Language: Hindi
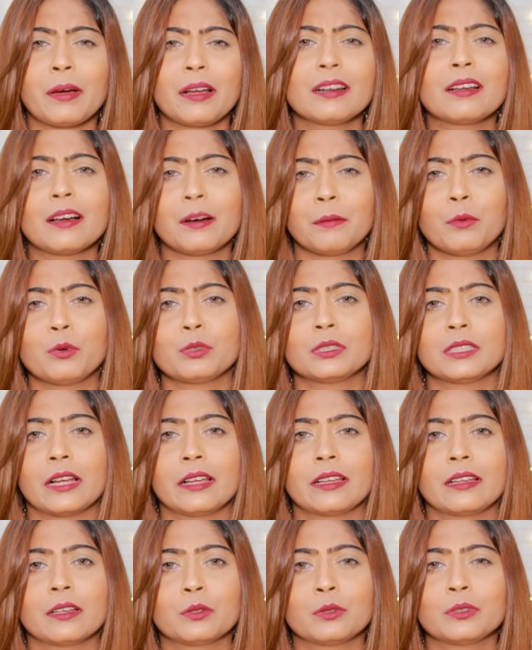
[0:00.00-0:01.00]
बाल कम हो
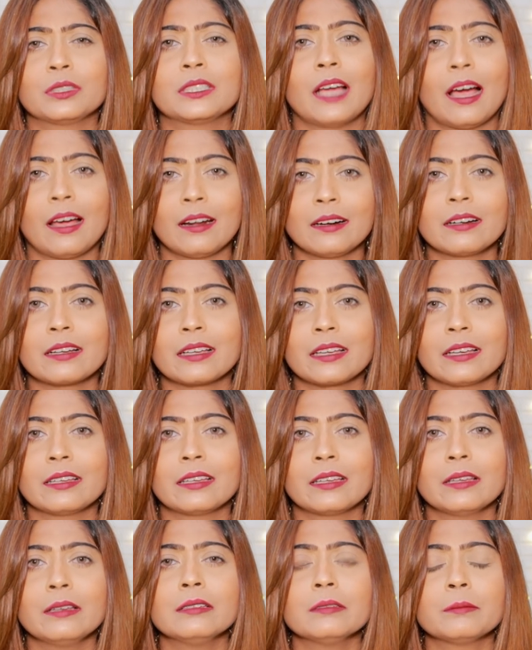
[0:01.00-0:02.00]
जाएंगे तो ध्यान रखें
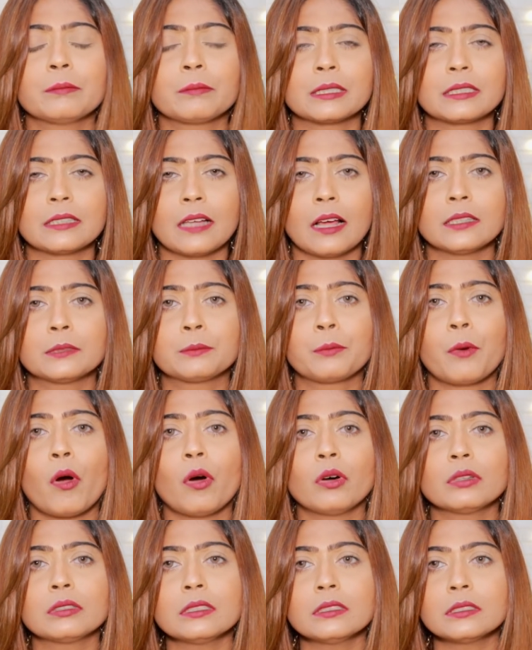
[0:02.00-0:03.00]
कि मसाज
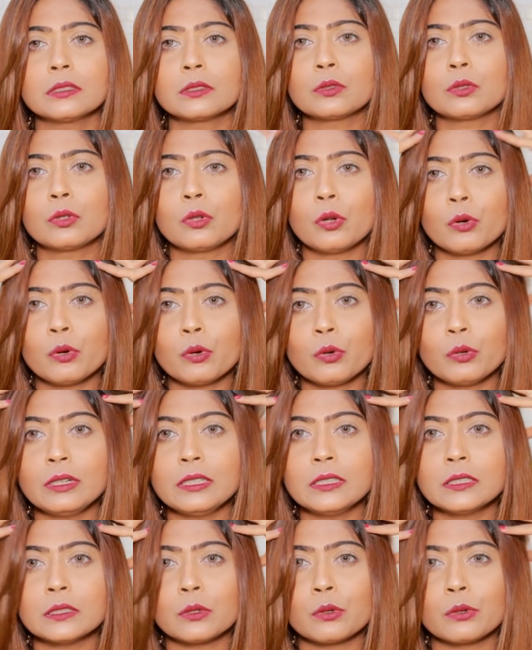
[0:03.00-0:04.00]
बहुत ही
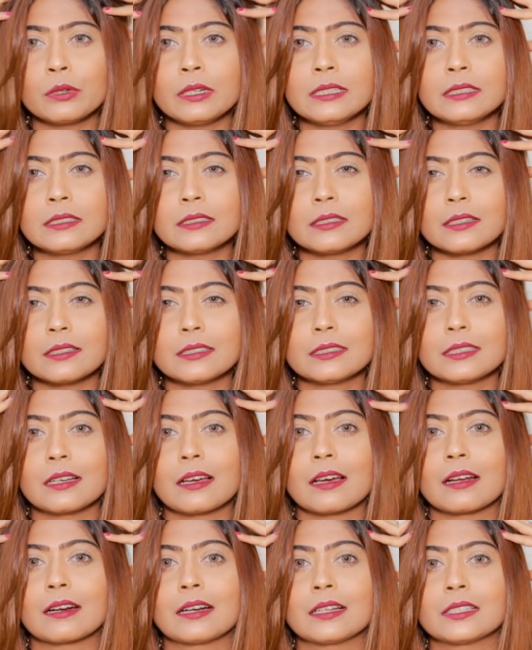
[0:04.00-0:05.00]
स्लोली स्लोली इस तरह से
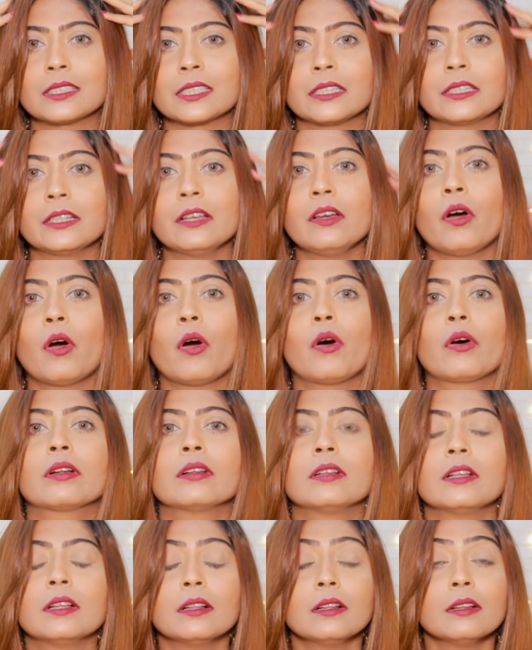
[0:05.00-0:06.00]
करना चाहिए
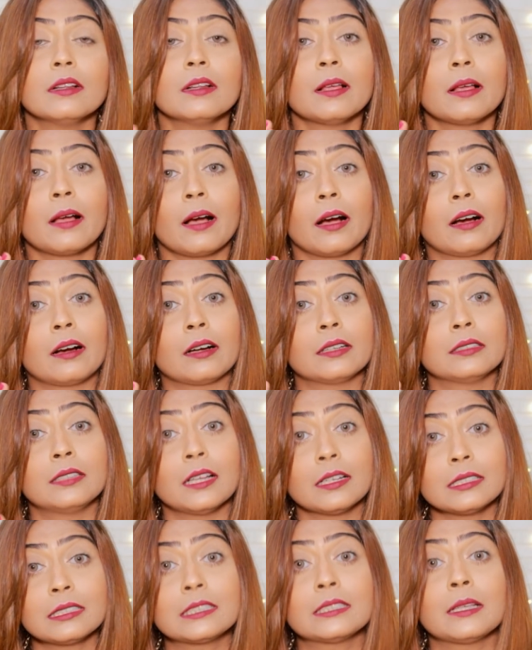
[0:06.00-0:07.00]
और
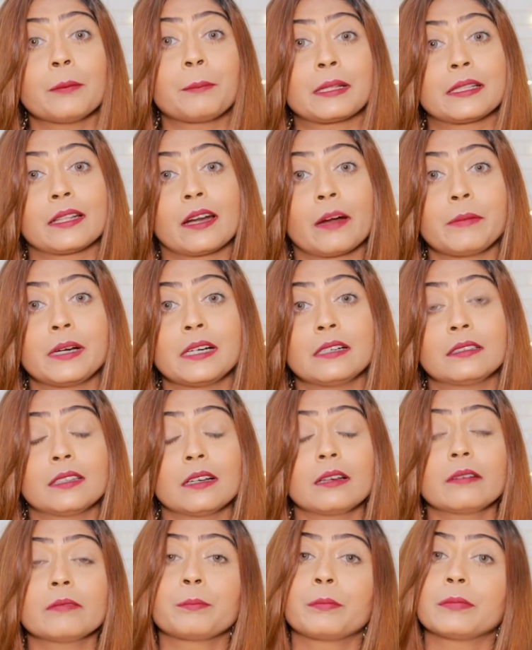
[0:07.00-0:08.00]
दस से पंद्रह मिनट
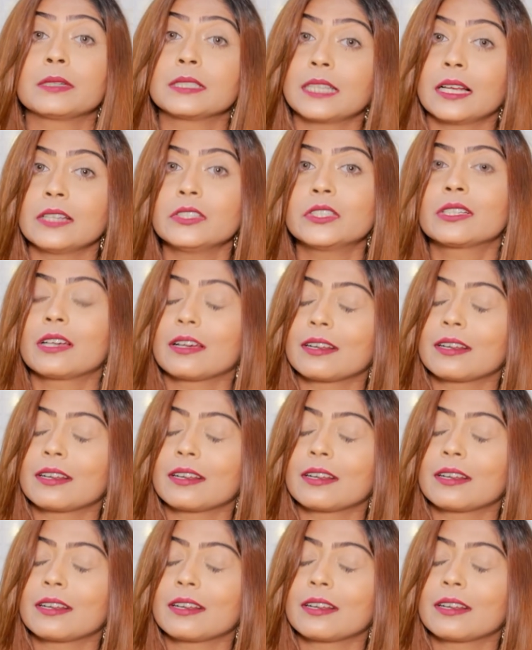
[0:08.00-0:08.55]
तक मसाज